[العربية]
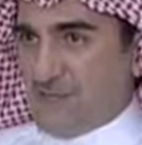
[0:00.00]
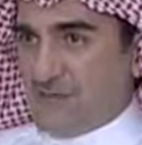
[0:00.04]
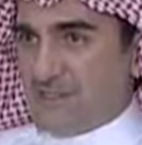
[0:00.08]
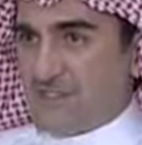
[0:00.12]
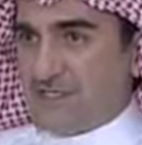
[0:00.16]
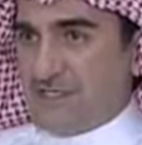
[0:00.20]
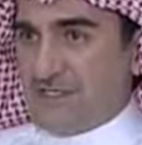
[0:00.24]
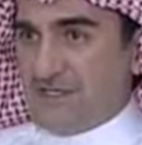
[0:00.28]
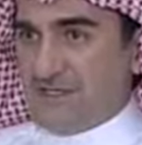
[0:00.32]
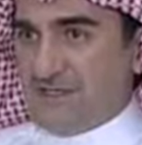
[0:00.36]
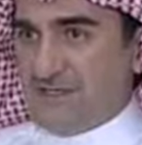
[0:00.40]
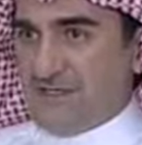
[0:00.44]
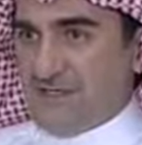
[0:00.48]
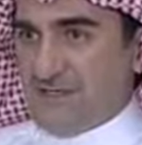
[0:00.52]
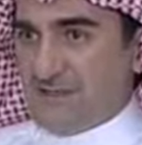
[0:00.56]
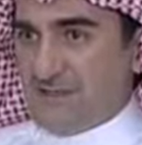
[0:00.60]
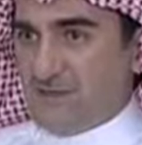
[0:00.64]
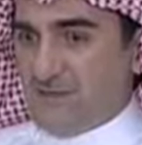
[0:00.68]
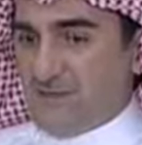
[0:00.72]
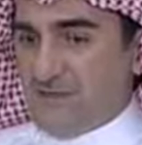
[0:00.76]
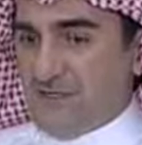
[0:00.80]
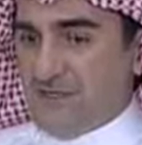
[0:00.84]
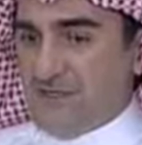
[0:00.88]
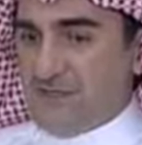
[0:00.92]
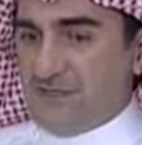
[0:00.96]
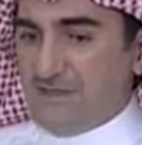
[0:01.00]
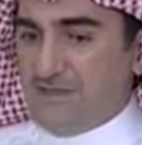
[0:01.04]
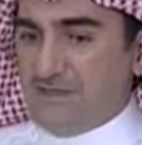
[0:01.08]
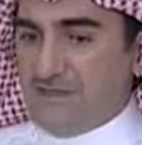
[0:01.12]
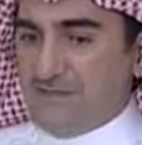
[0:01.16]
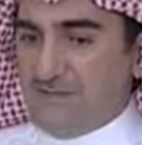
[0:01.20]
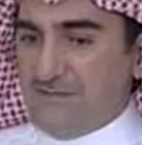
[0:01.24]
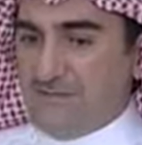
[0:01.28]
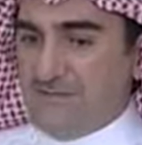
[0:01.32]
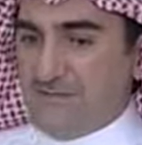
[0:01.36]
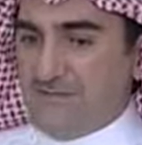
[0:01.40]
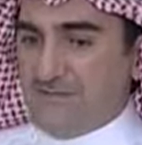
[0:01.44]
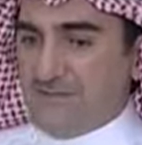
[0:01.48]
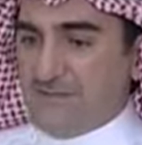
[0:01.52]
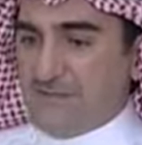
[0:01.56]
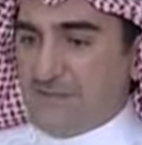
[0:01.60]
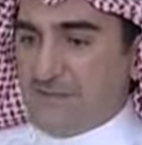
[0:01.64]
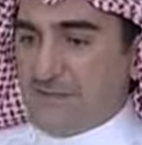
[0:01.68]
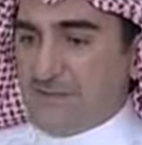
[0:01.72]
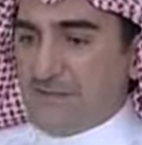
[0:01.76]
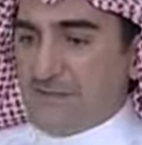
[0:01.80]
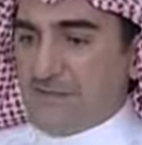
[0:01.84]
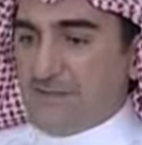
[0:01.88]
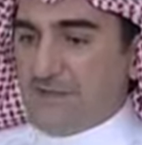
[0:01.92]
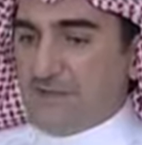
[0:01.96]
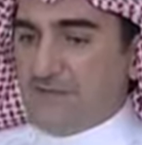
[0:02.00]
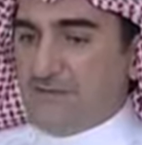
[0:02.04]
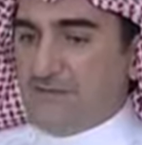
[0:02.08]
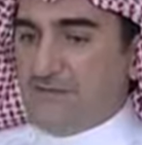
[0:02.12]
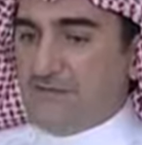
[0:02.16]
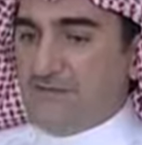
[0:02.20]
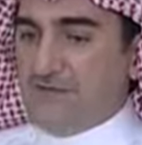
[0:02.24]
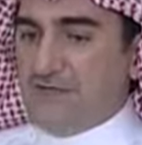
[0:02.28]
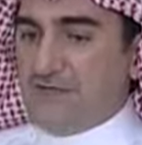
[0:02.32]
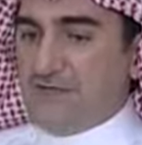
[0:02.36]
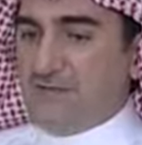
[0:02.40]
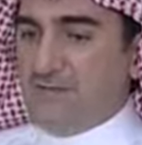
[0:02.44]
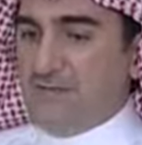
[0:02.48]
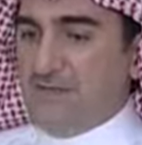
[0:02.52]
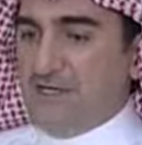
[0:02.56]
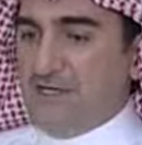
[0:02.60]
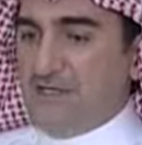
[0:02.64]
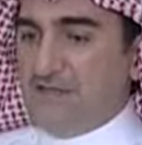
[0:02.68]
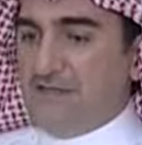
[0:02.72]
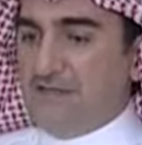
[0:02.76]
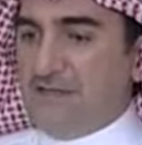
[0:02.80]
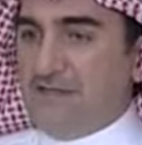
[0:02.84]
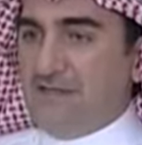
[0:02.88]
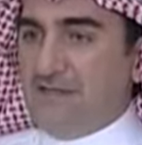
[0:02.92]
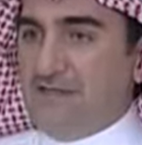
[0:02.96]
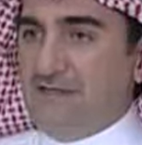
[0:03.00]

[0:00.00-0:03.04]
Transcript: الشهادات وهذه فبعدها